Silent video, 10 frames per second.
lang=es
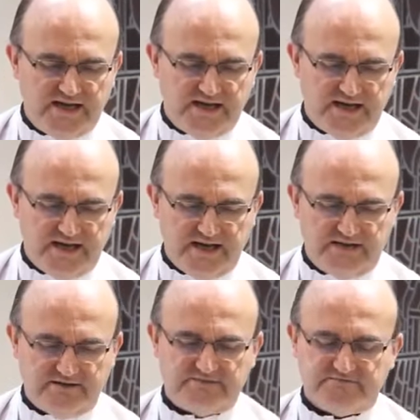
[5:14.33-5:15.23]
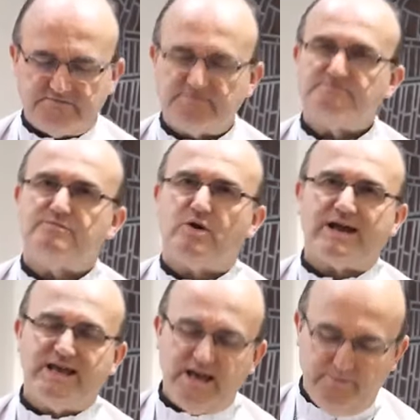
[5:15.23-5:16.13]
eh, por
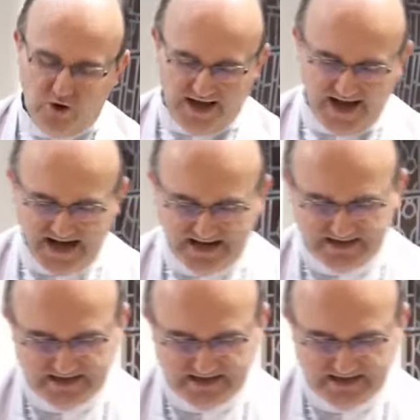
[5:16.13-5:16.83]
aquí y por allá.